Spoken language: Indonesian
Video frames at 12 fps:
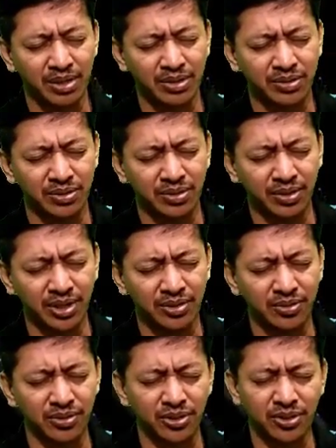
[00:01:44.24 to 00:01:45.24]
Yesus
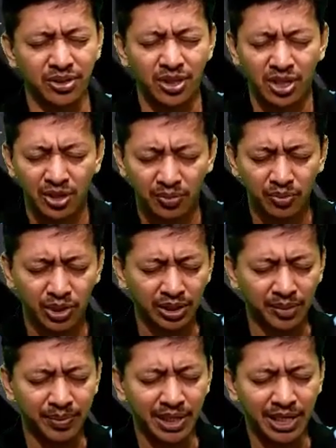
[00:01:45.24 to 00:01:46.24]
Kristus,
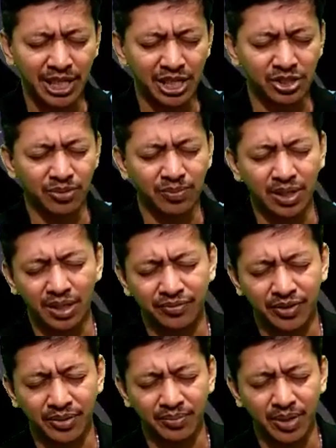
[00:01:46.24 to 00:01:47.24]
buat kami hidup
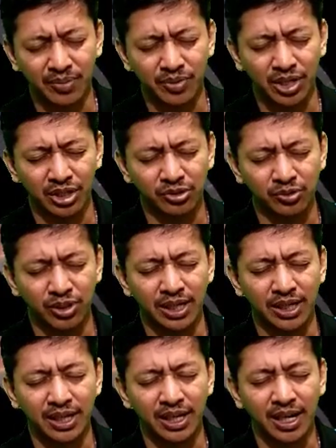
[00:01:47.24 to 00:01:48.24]
dalam firman-Mu ya
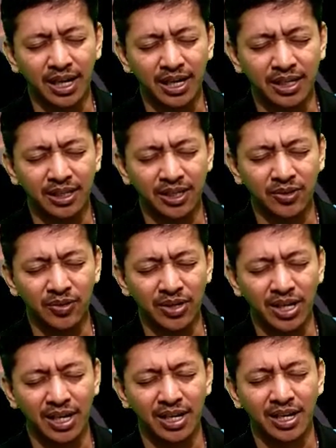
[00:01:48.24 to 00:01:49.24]
Tuhan.
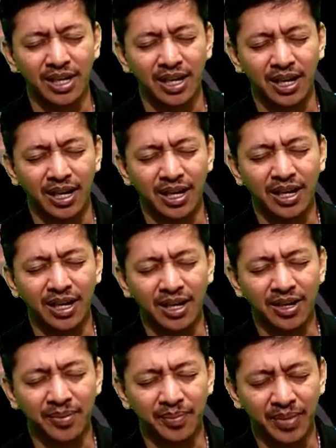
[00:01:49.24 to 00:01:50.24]
Haleluya.
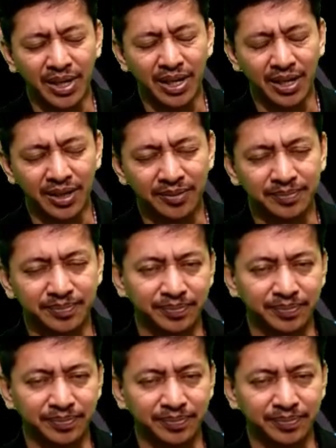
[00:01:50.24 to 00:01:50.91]
Amin.